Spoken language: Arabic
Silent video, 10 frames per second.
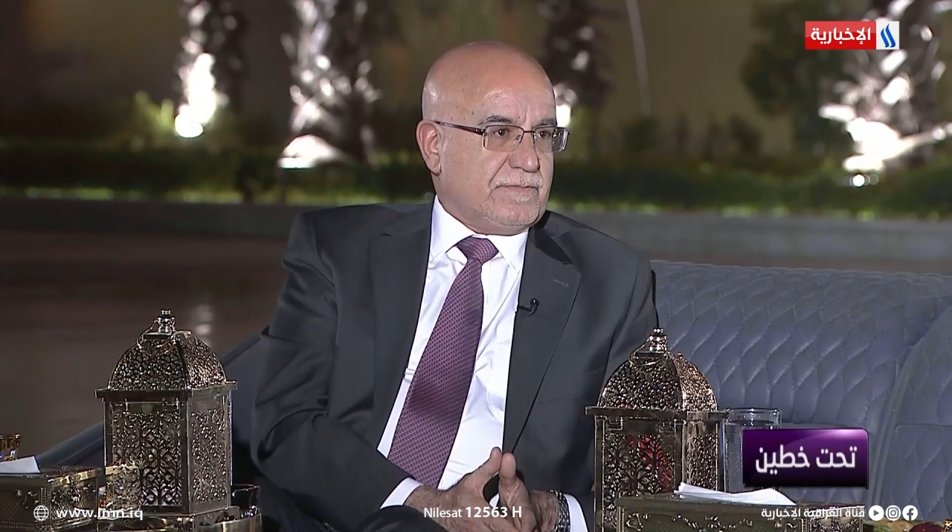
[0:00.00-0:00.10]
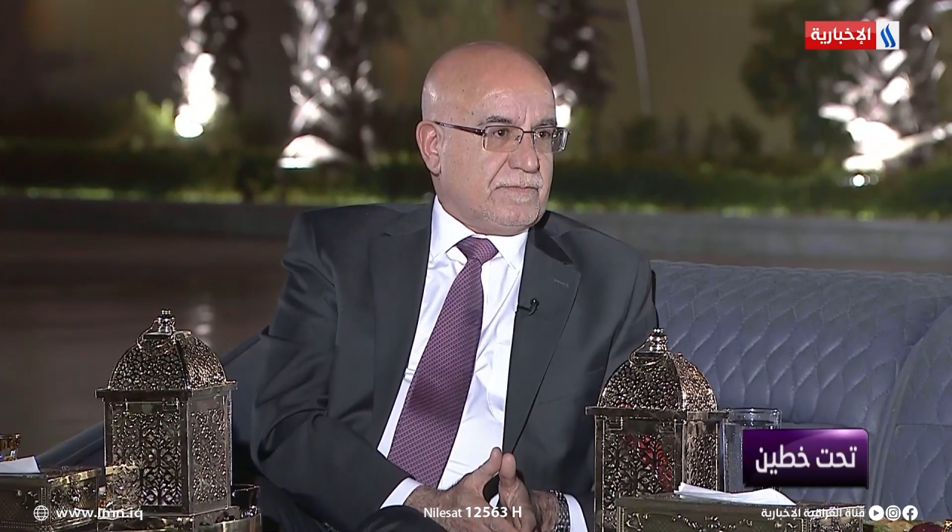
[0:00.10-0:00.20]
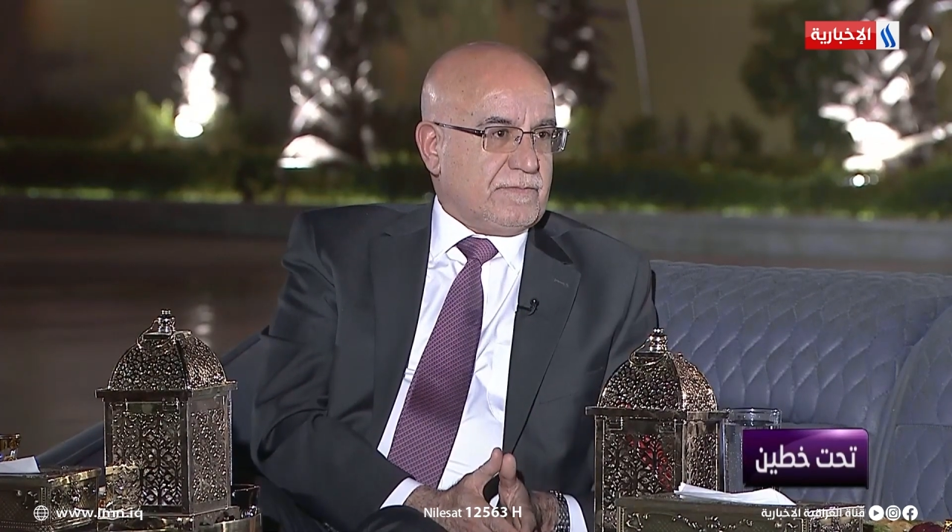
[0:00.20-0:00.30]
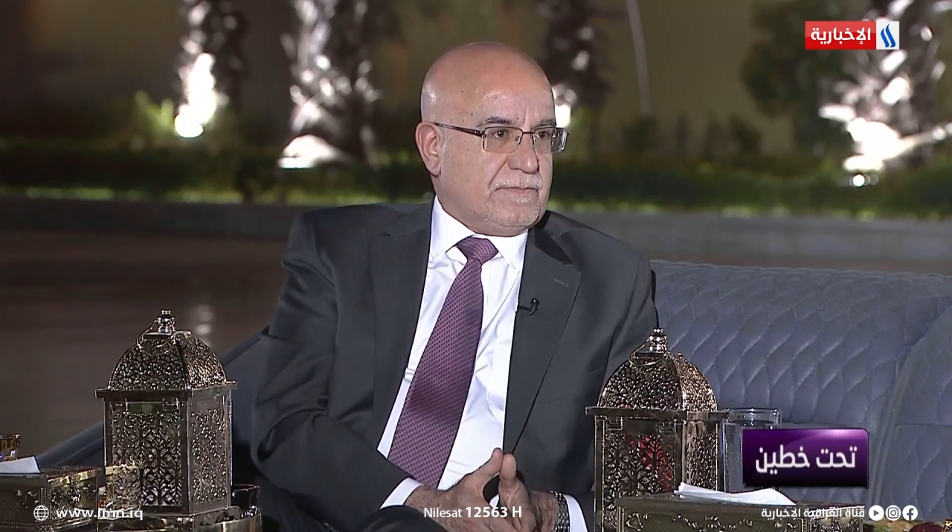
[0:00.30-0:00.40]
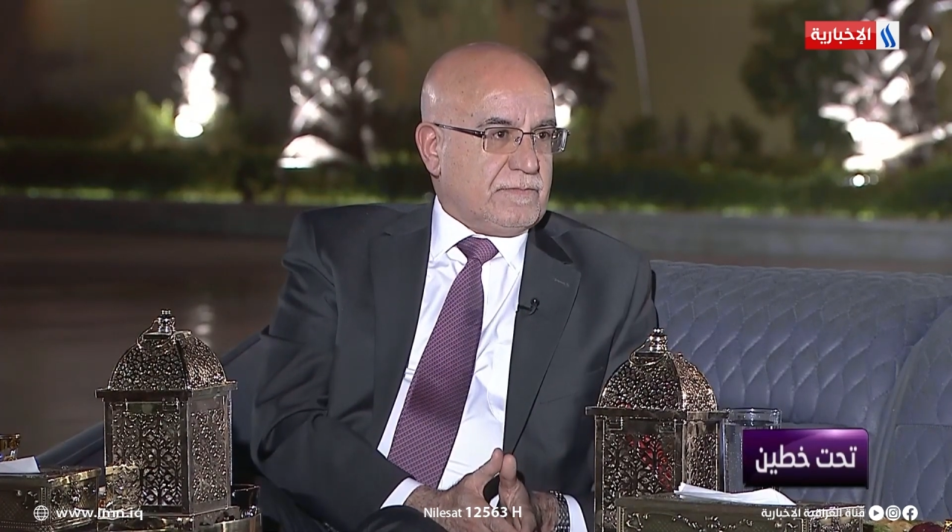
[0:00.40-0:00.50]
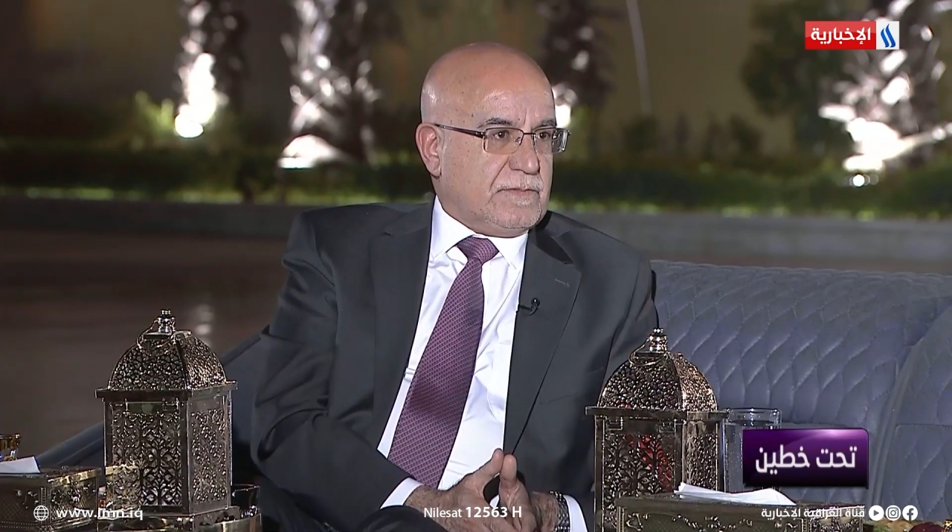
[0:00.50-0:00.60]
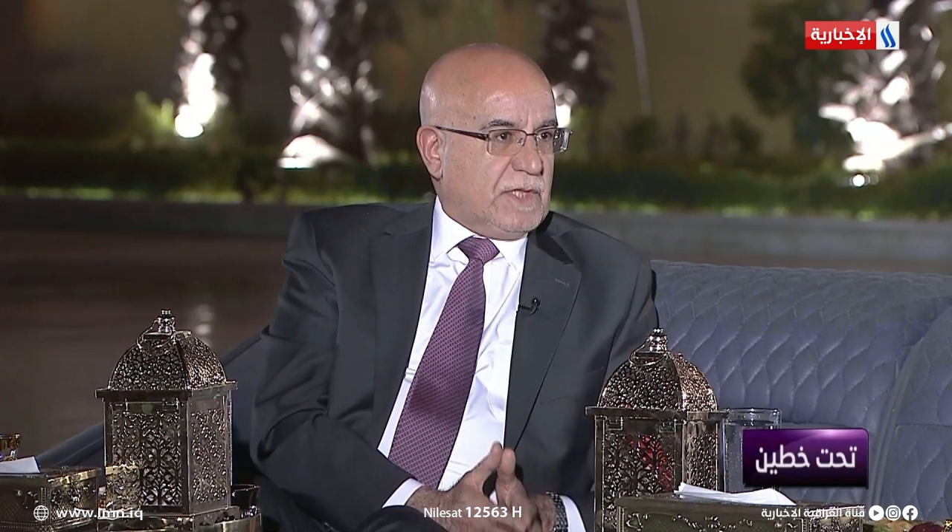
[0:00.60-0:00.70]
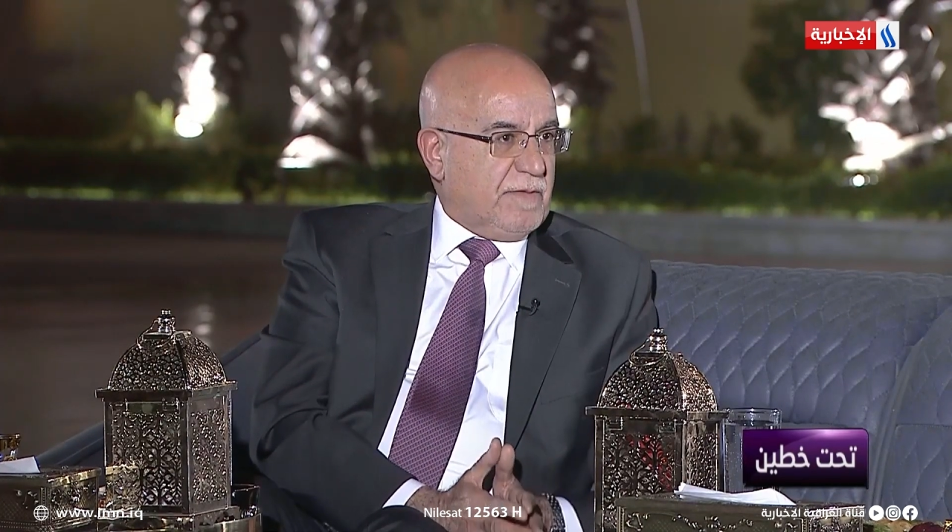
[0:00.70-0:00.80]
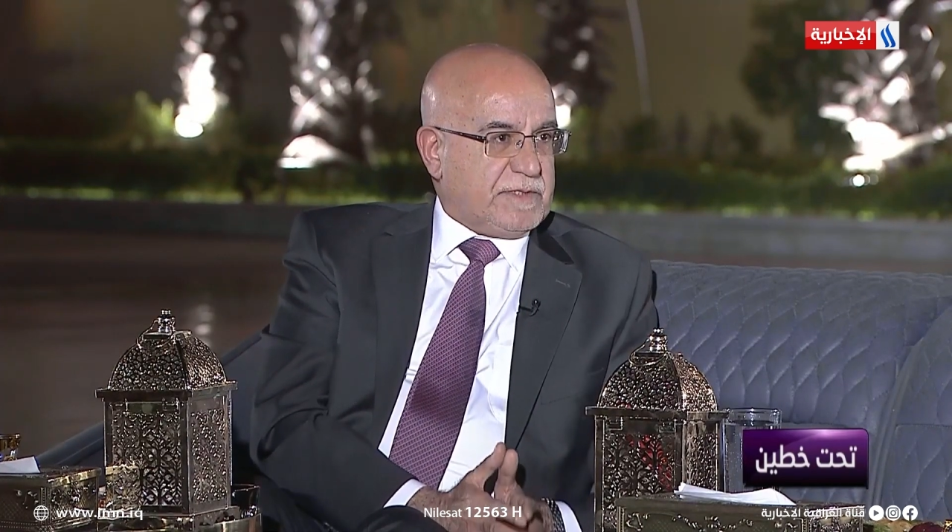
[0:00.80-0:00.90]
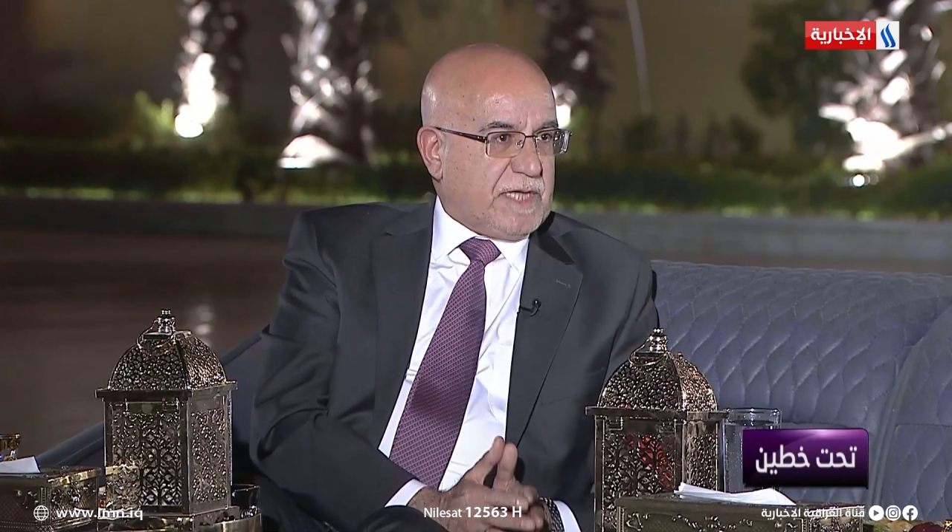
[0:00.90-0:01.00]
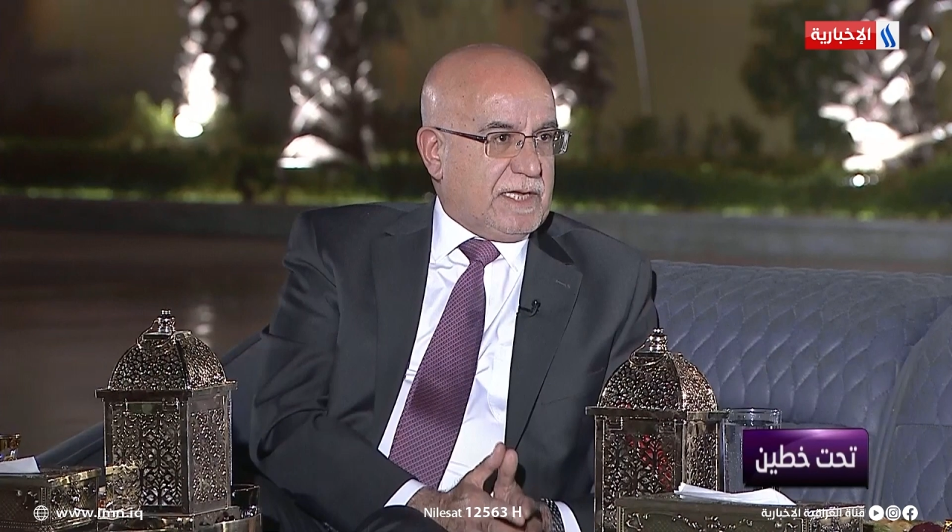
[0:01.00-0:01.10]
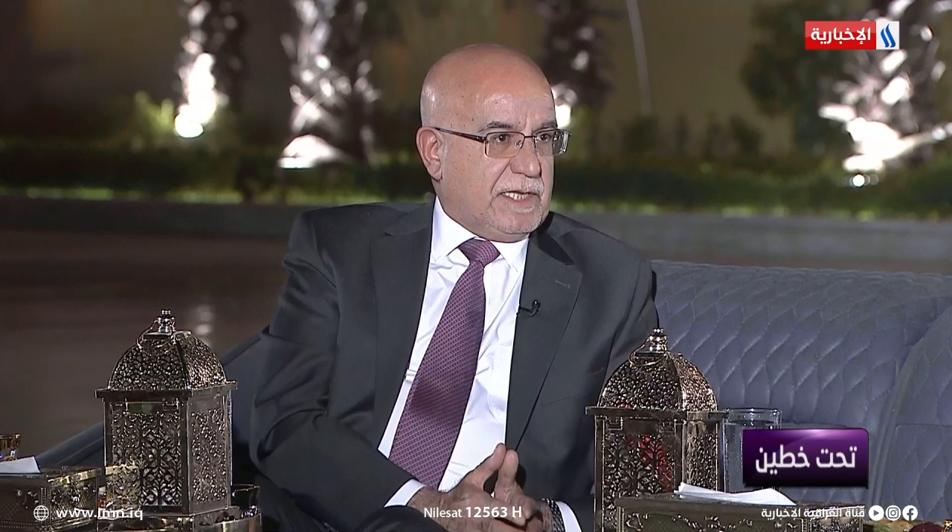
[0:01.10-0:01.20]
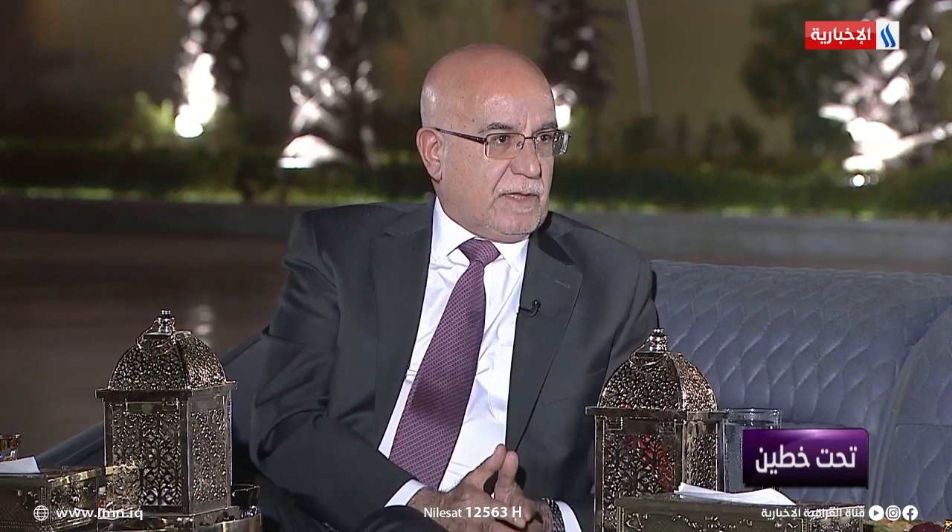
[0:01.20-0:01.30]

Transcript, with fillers: زين نفس آلية